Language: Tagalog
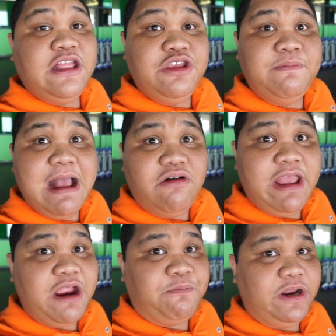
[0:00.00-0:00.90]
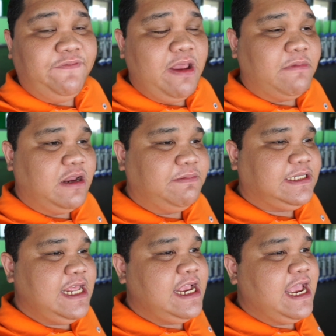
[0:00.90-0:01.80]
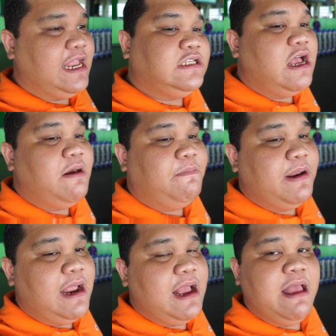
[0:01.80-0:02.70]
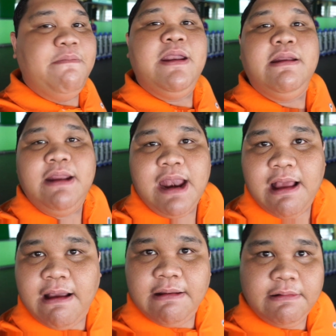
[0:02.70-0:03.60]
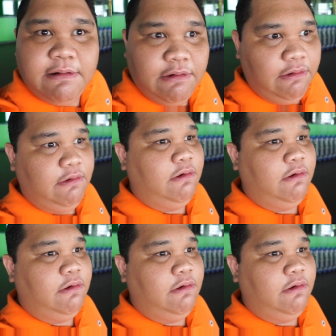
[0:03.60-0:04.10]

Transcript: Ito yung bagong airport if I'm not mistaken. Sobrang haba na nilakad ko.